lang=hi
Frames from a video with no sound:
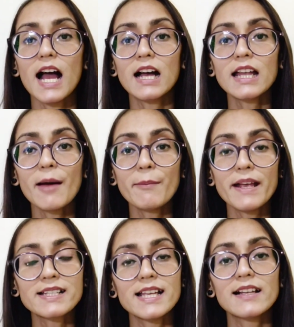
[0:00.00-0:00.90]
अगर आप
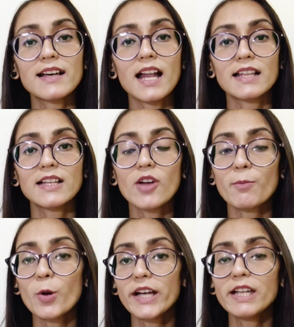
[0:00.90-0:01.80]
एक सेल कराते हैं तो
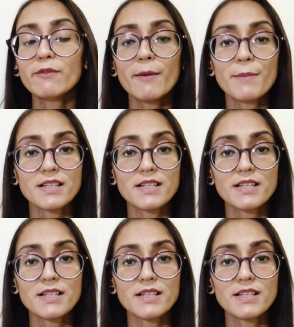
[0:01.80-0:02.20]
आपको 85